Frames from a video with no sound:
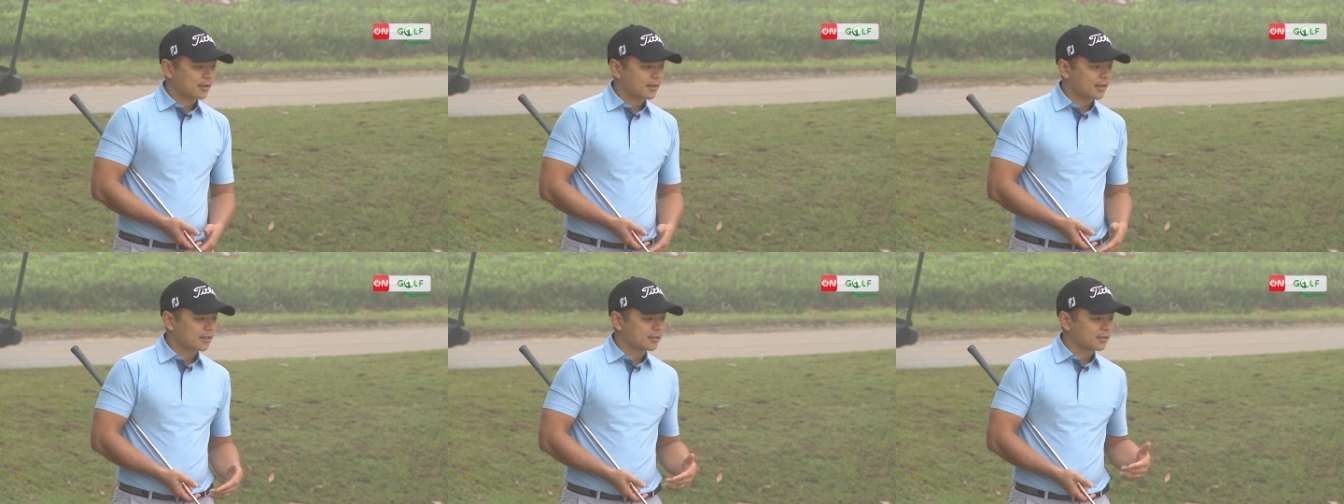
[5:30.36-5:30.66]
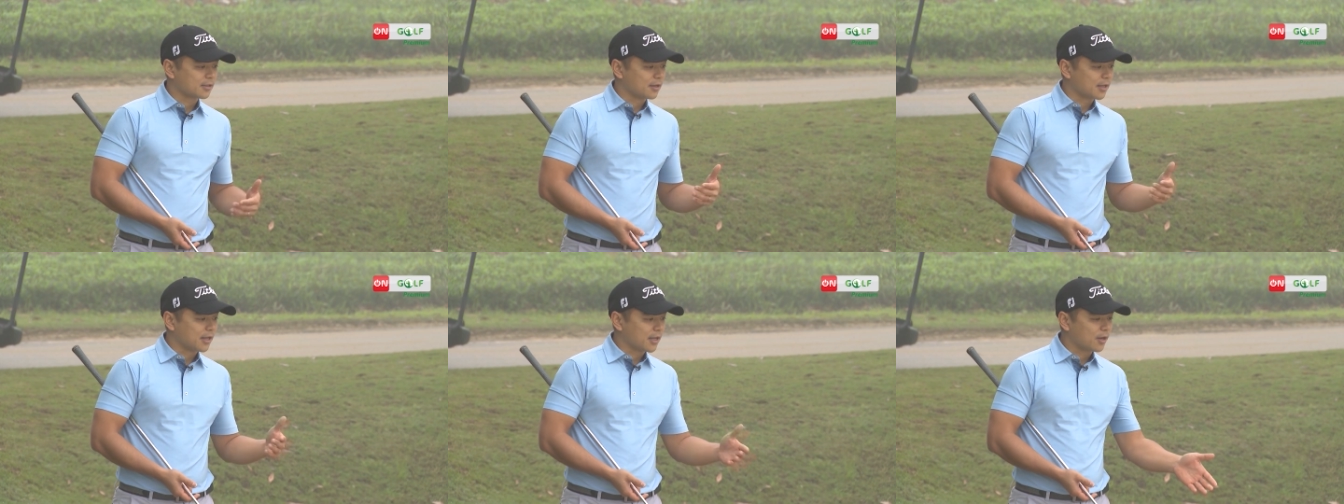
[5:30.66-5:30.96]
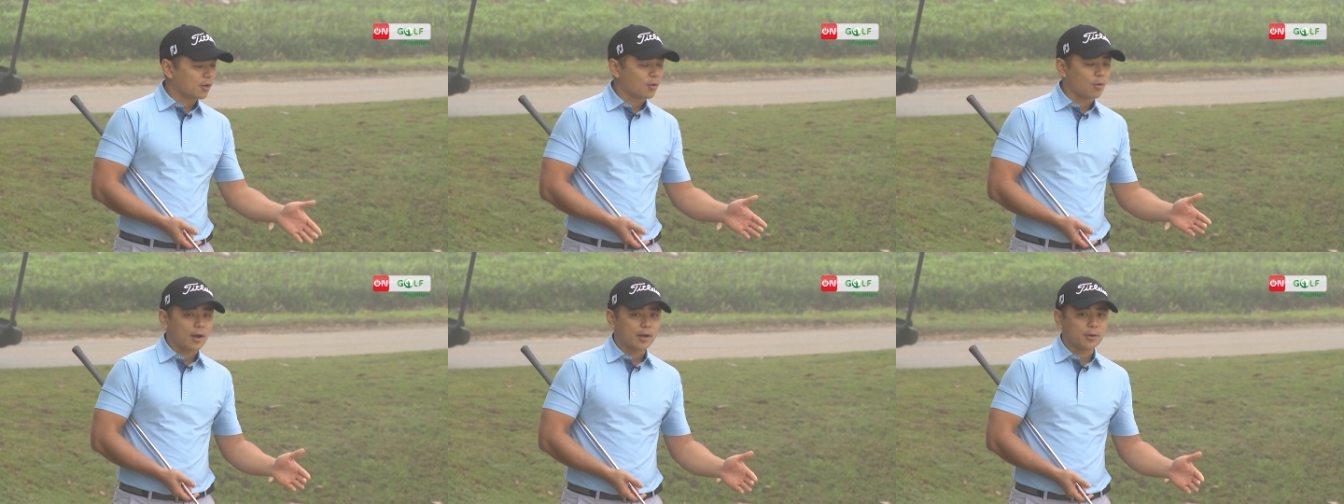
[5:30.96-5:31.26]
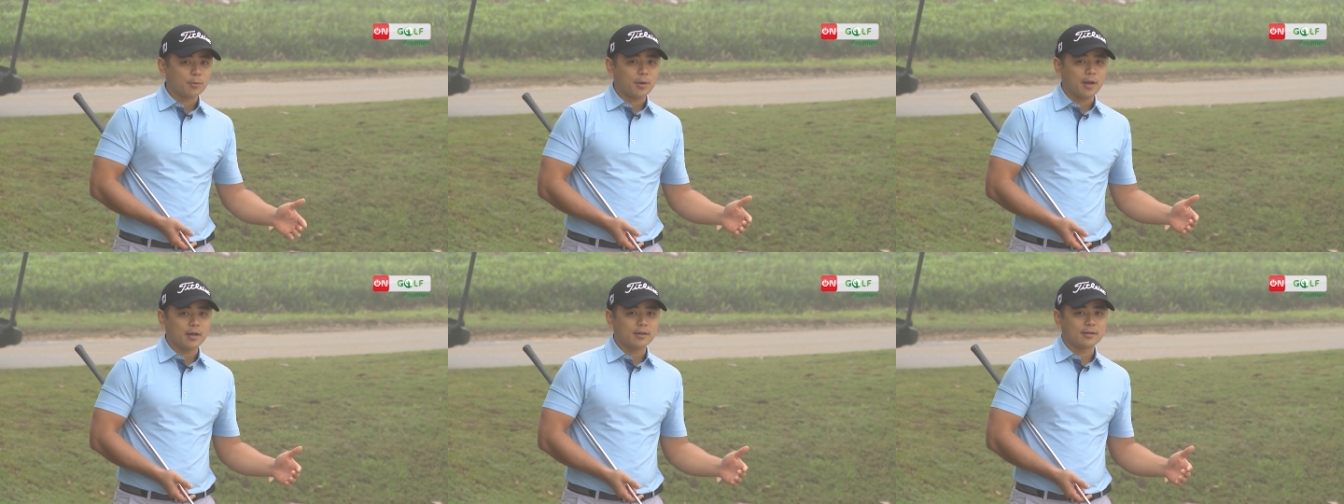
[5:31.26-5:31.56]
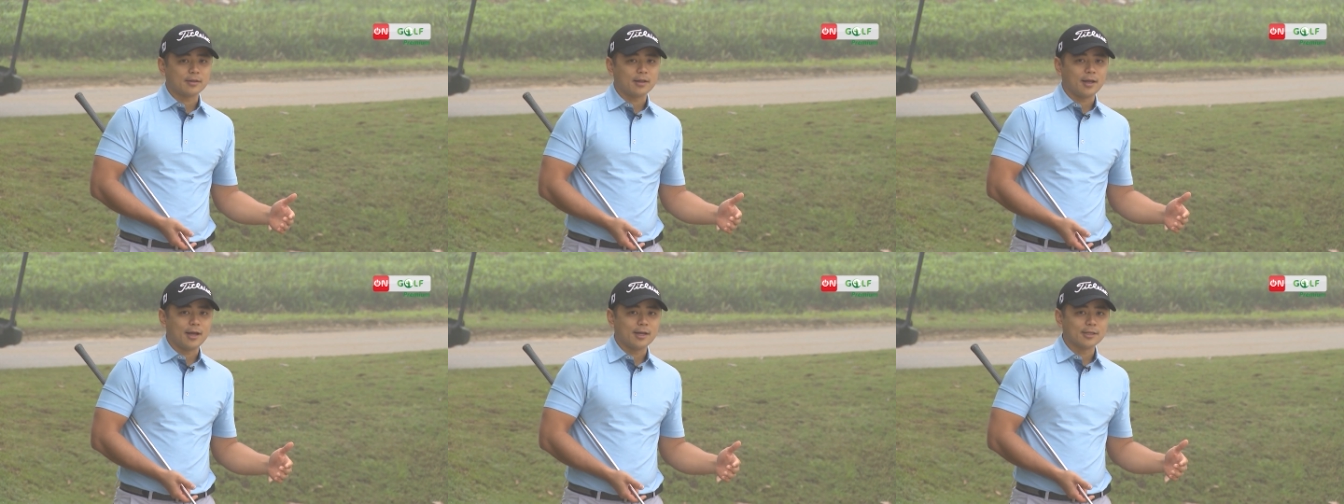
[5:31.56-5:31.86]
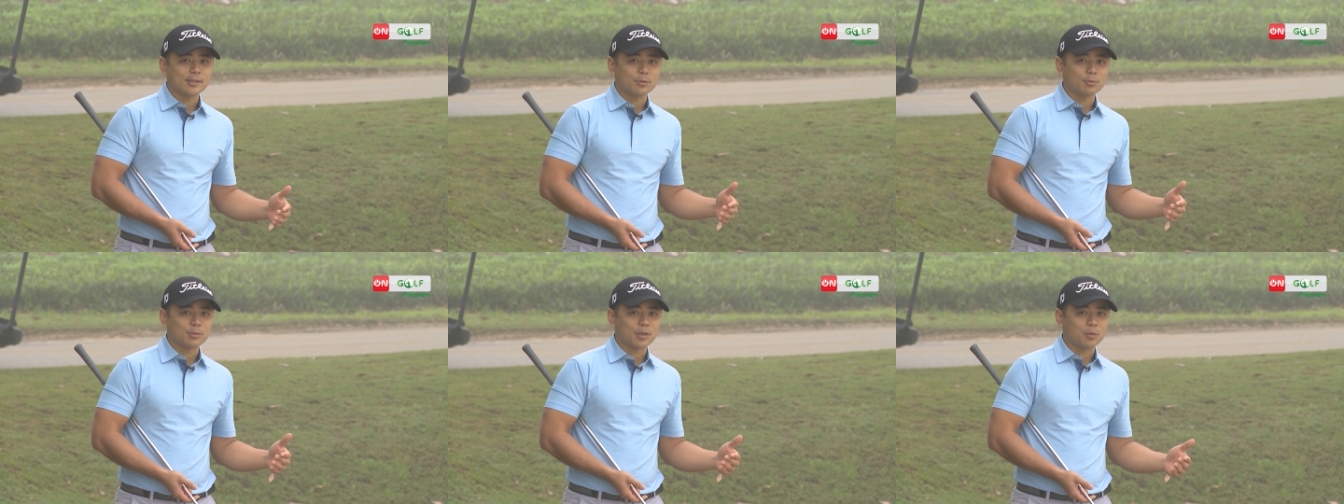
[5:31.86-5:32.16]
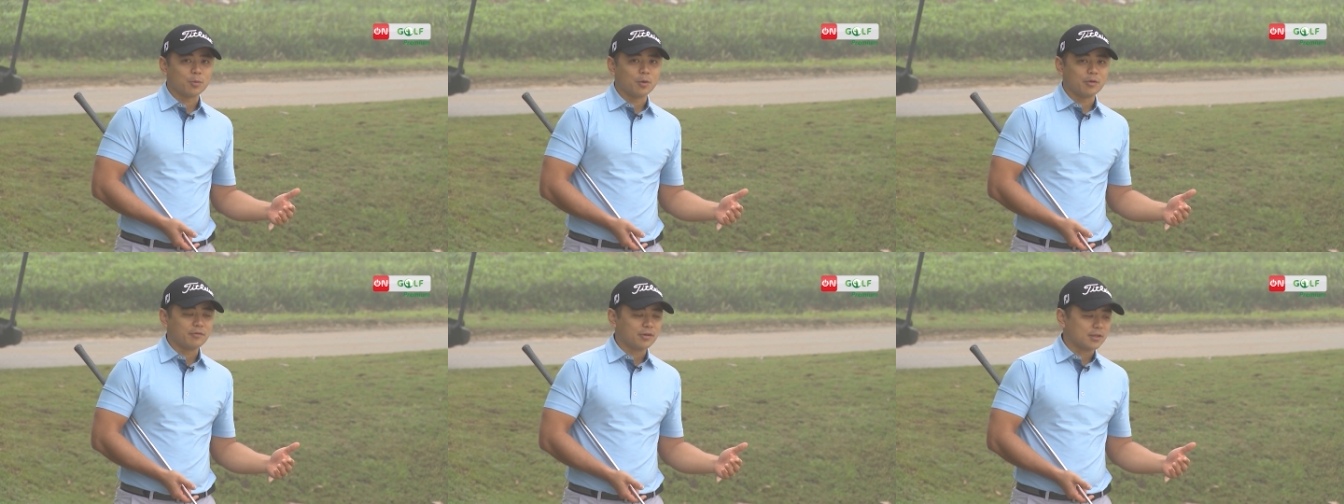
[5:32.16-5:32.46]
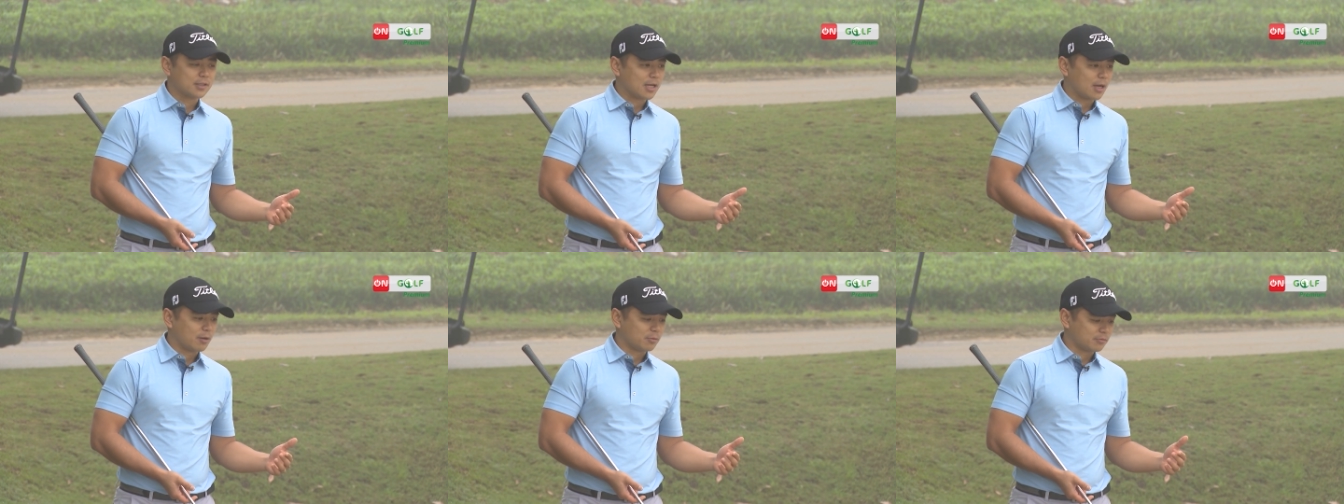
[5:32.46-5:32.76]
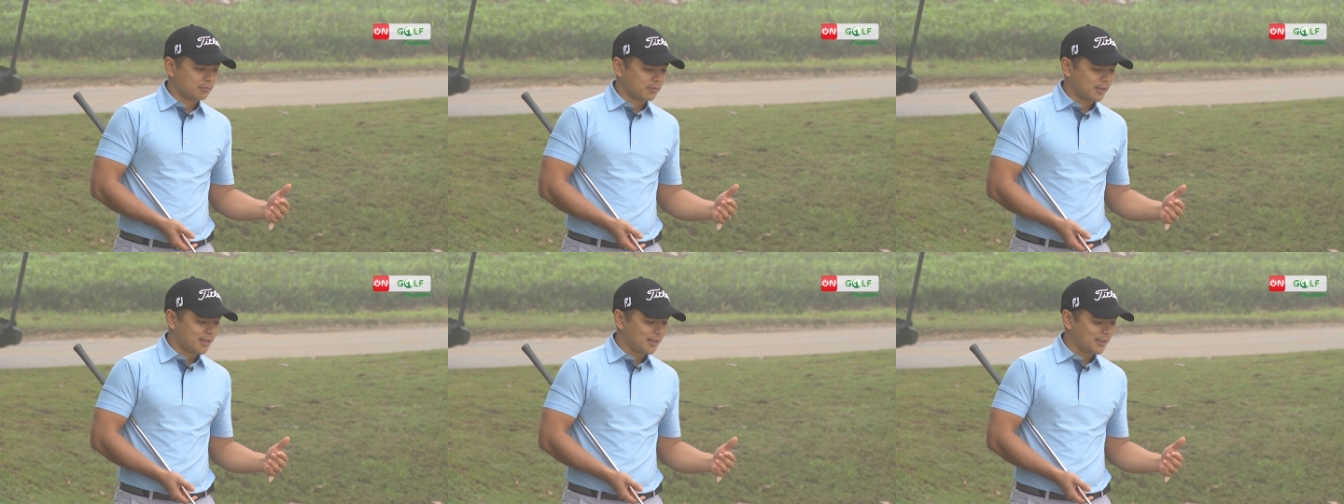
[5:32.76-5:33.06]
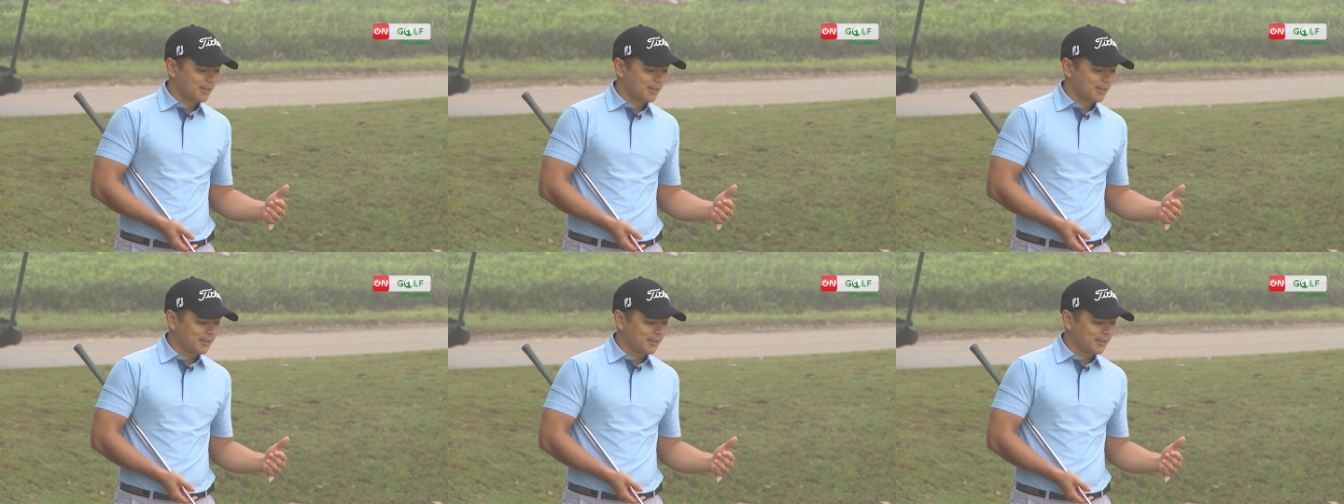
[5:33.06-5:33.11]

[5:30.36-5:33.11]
cách xử lý của anh Nguyện uh, trong tình huống vừa xong